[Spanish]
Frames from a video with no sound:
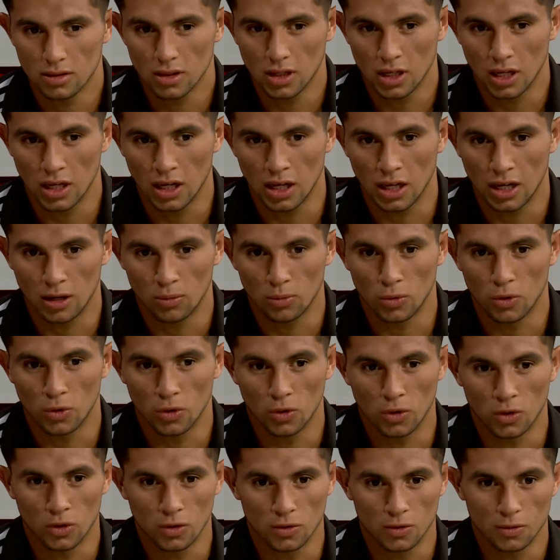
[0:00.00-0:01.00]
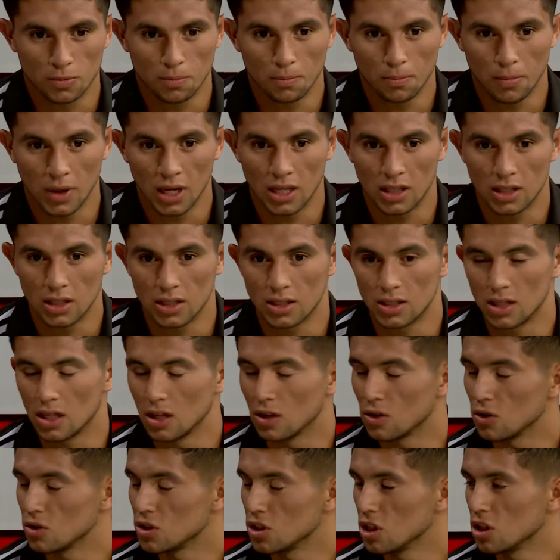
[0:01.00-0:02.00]
éramos
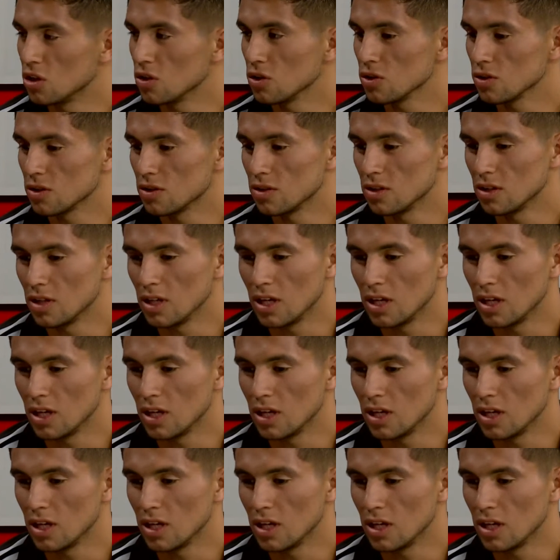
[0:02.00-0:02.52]
25 chicos